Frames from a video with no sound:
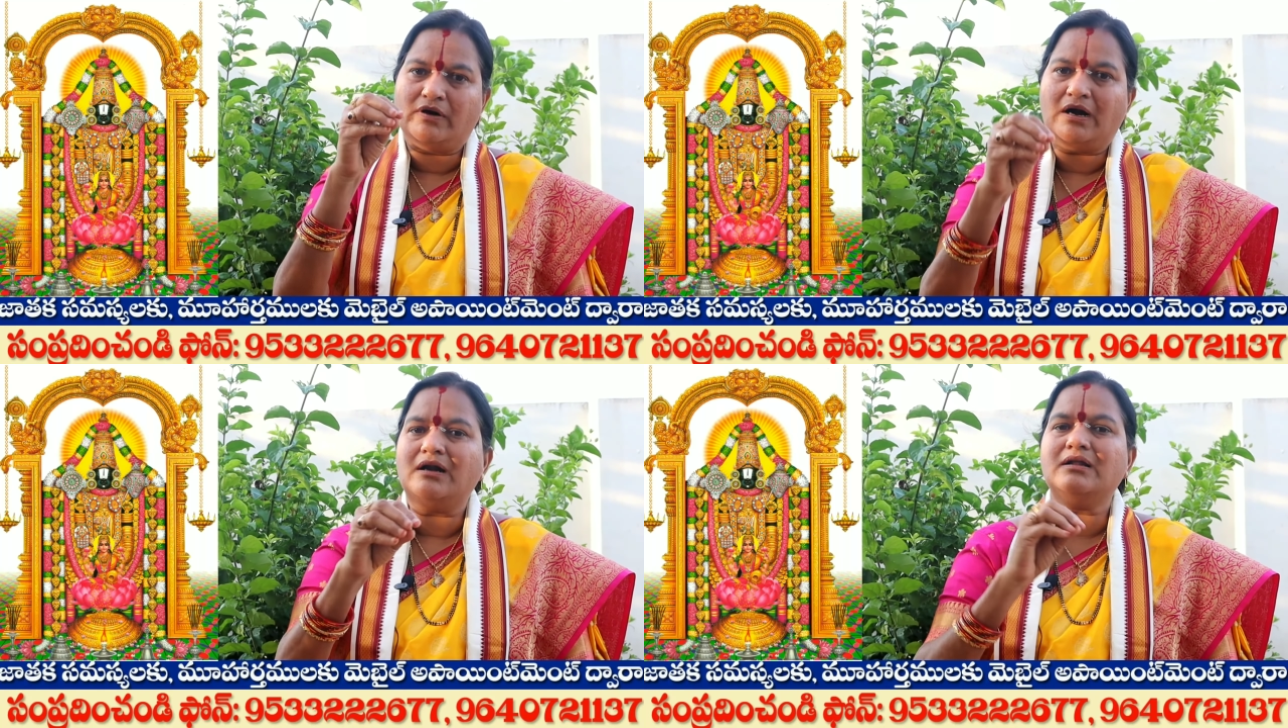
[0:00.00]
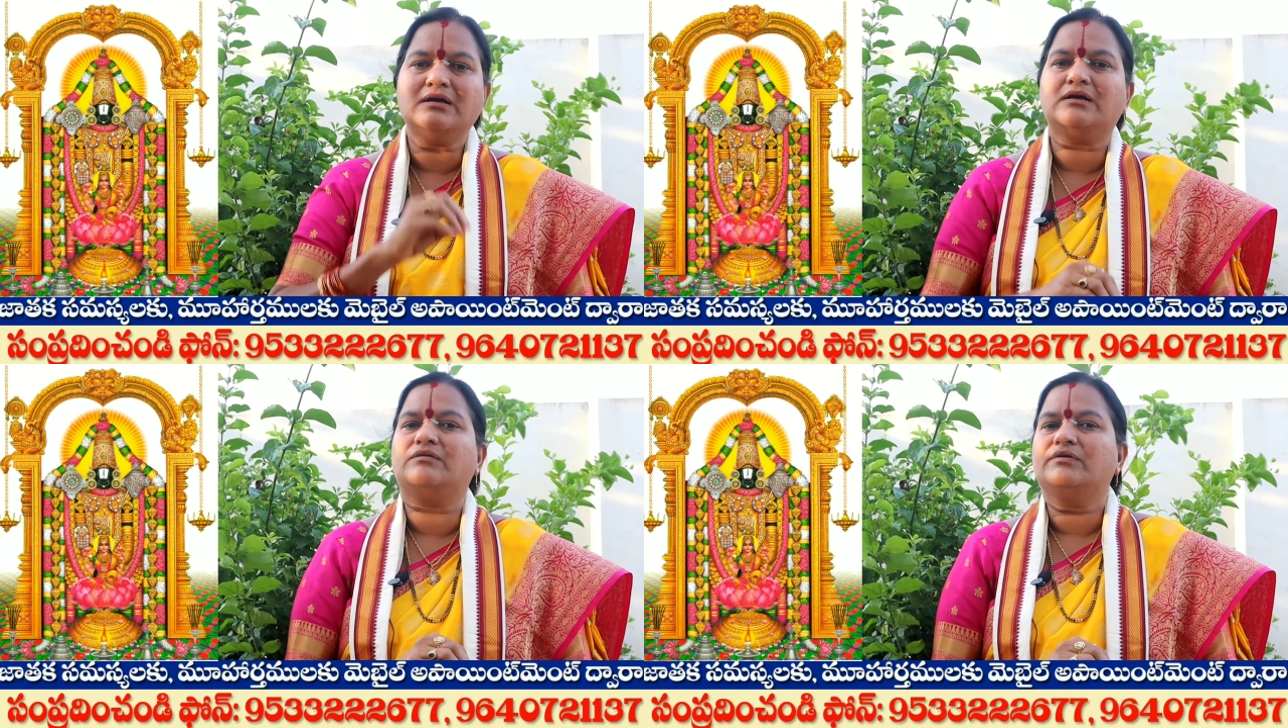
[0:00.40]

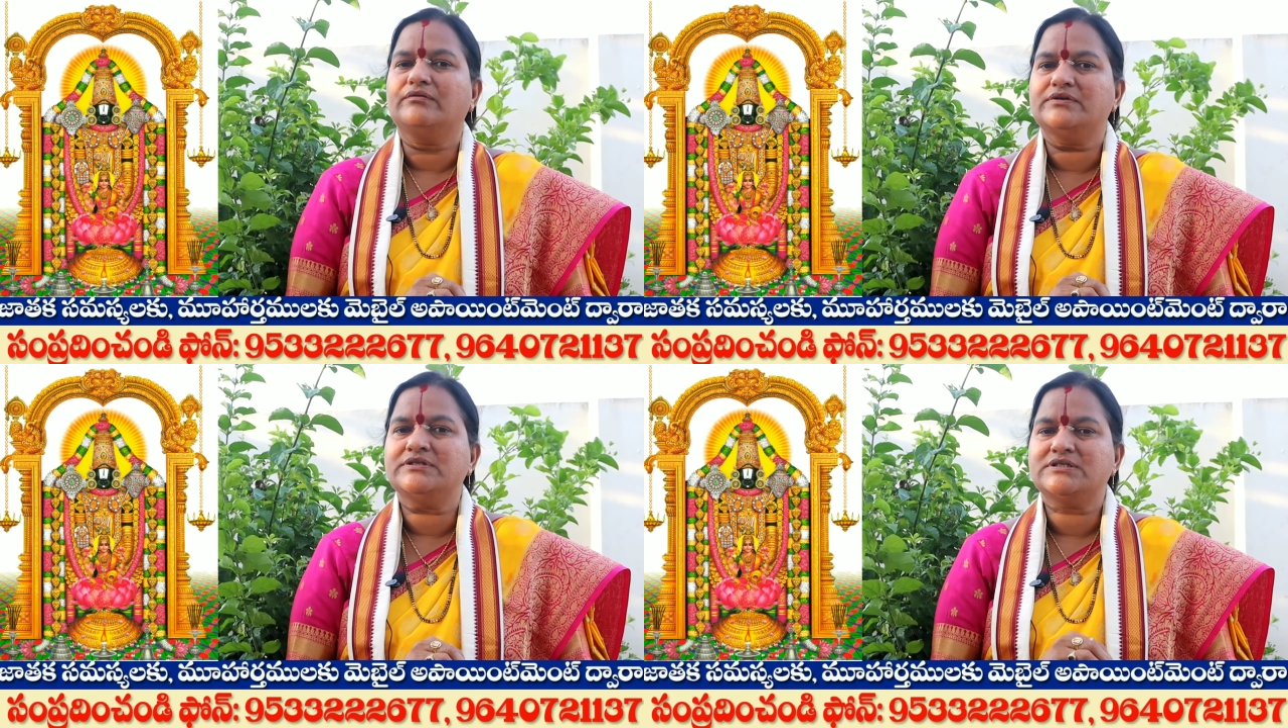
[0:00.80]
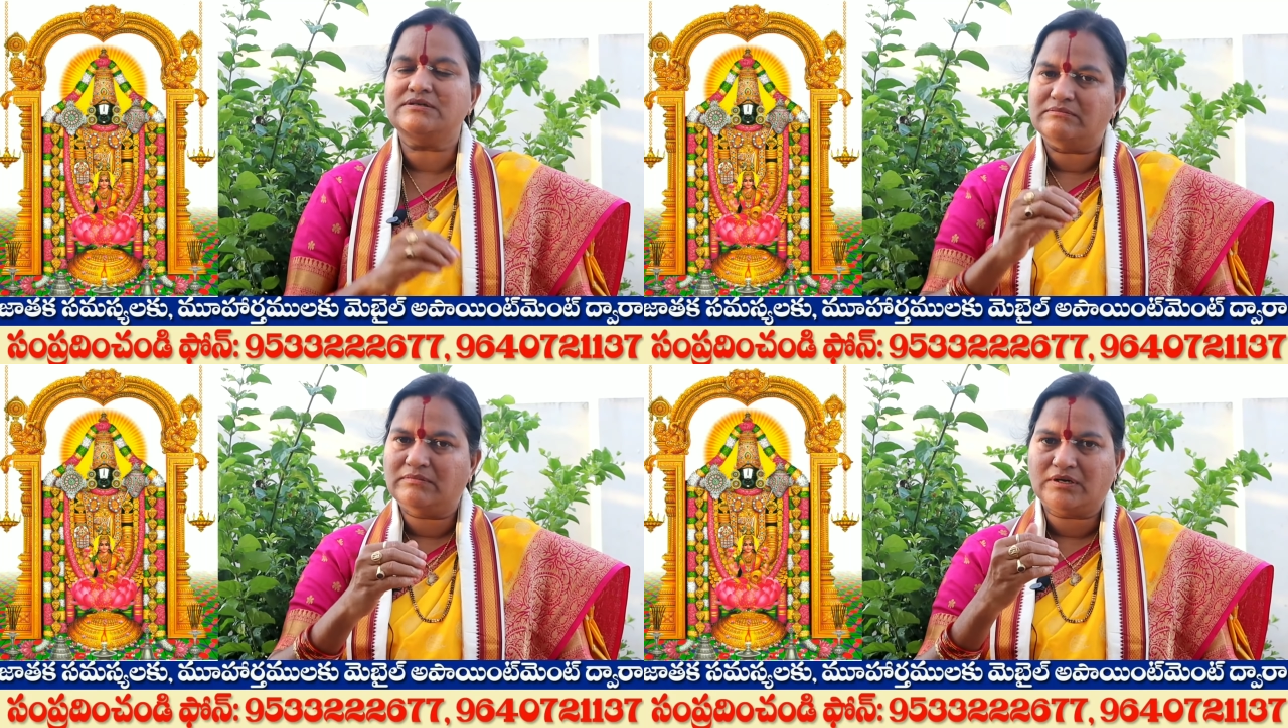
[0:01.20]
వాళ్ళని గౌరవించి
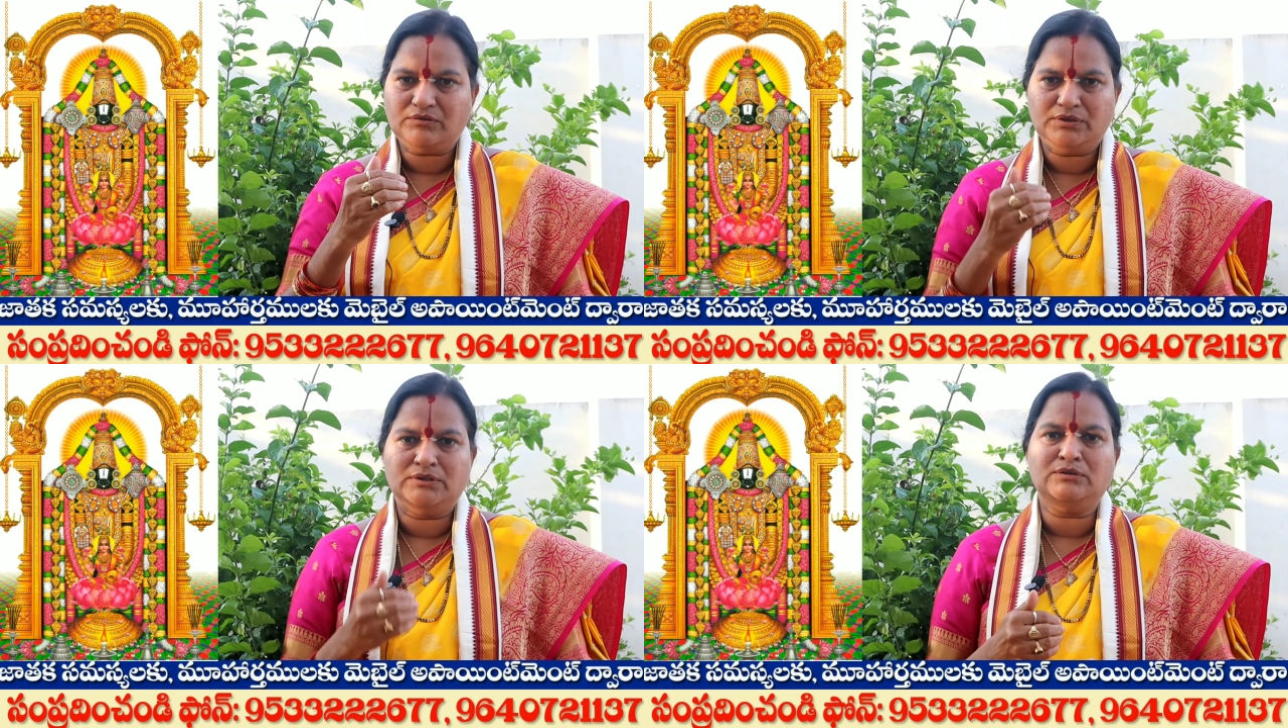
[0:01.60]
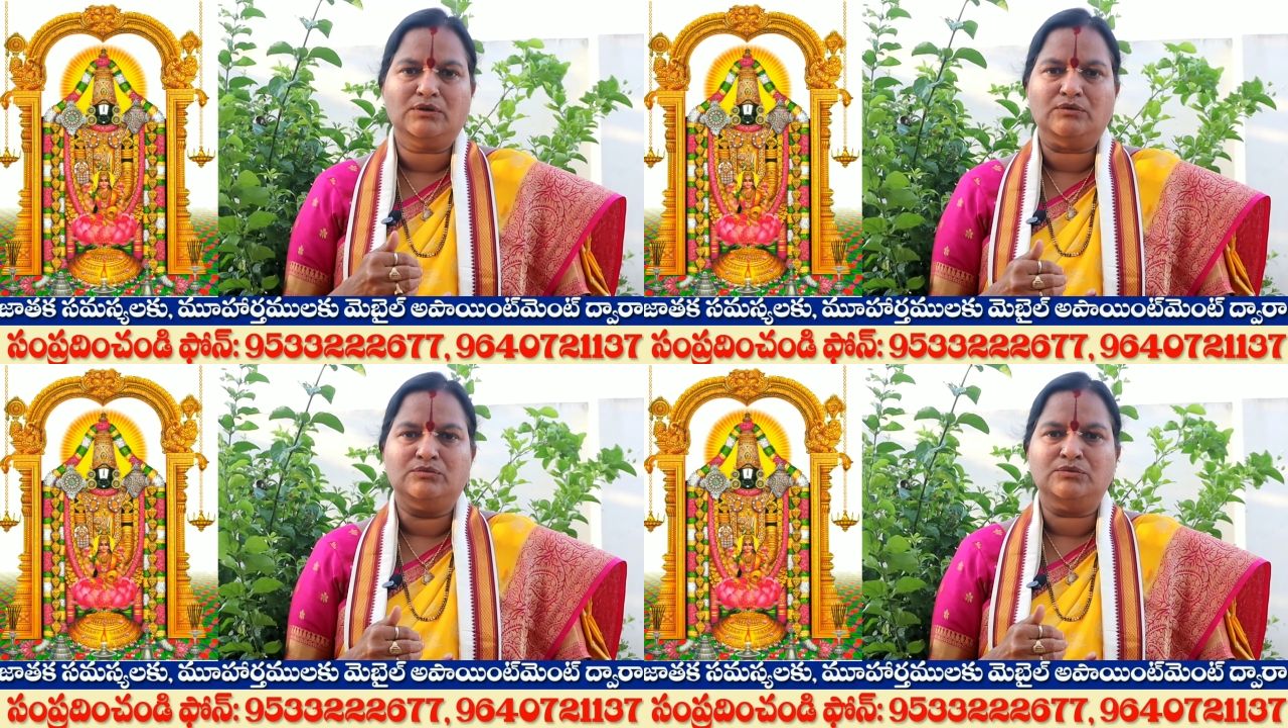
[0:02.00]
మనం
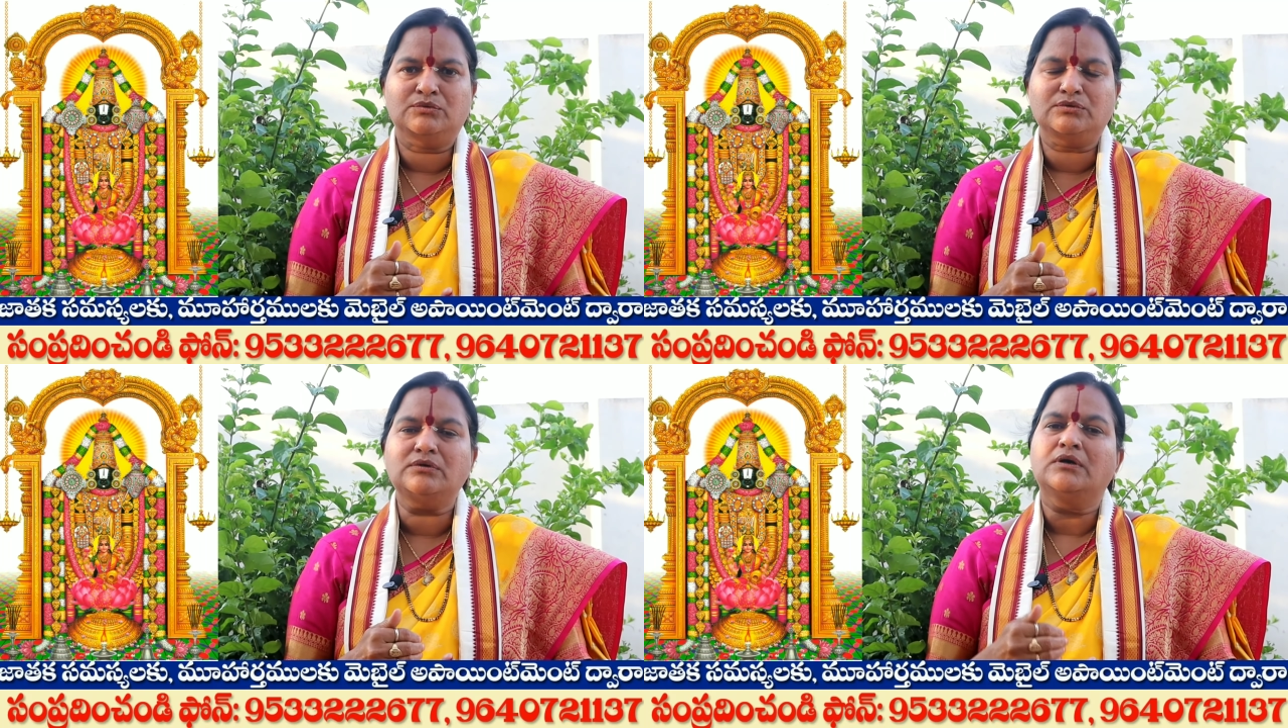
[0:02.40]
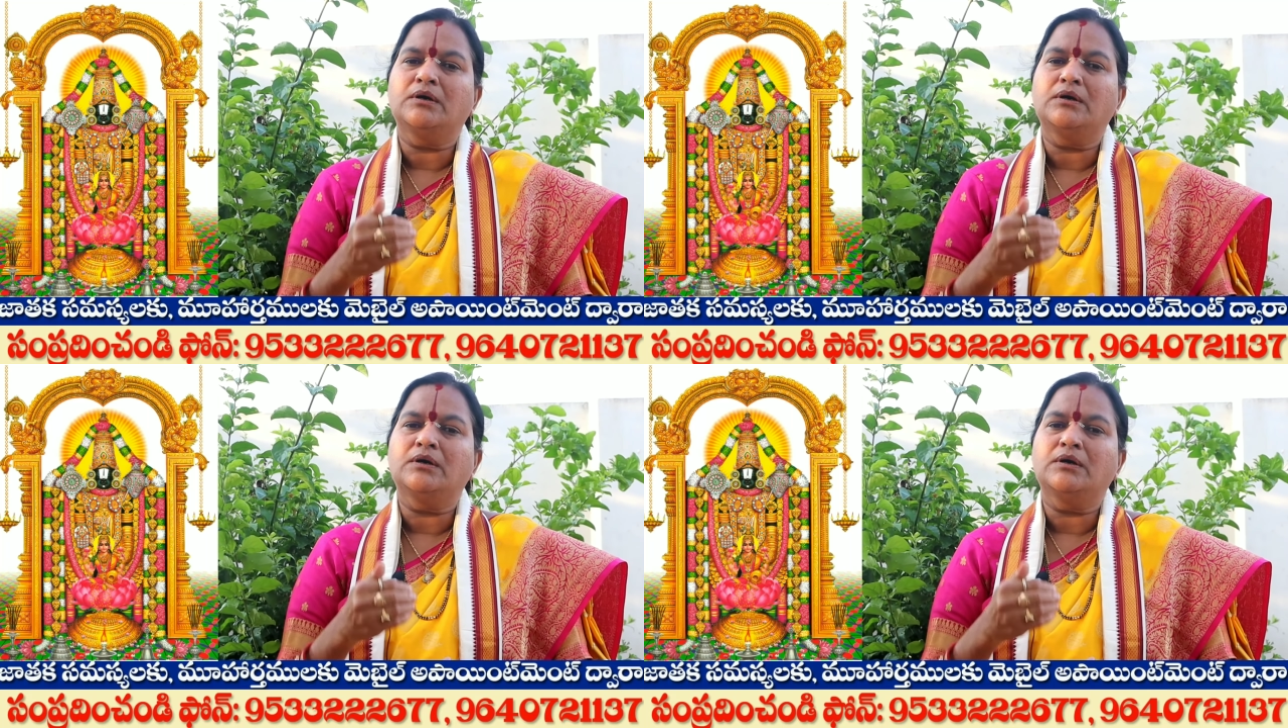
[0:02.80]
ఇంట్లో ఉంటూ